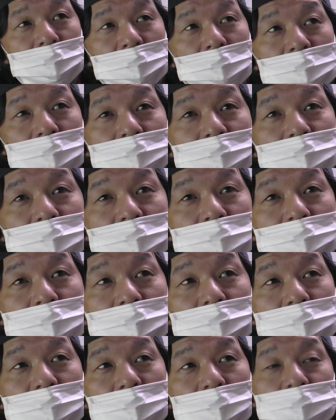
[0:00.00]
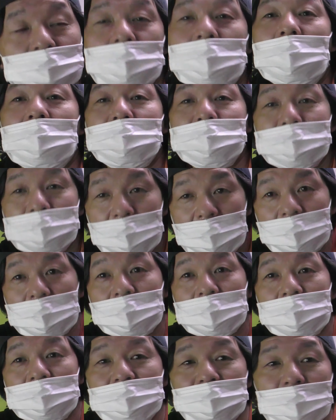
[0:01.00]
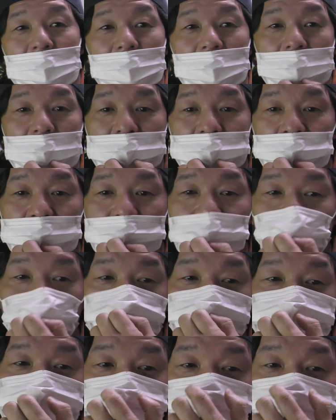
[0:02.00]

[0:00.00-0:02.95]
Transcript: いうことがあって今あの低床